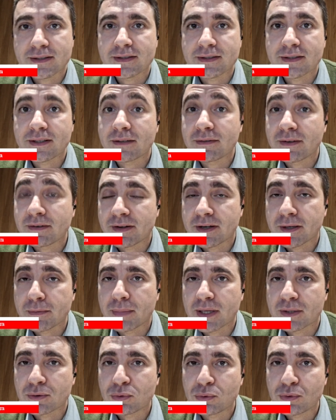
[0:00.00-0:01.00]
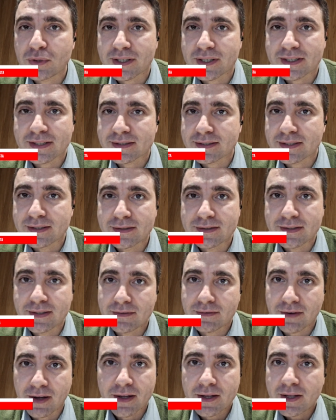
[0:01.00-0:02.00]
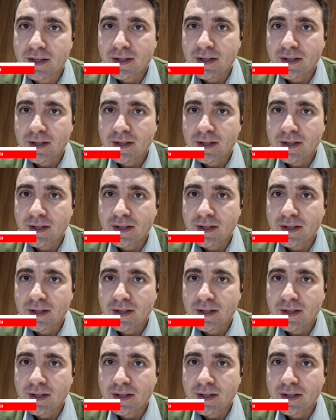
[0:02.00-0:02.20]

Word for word: si scriveva vedeva, le battute che sentiva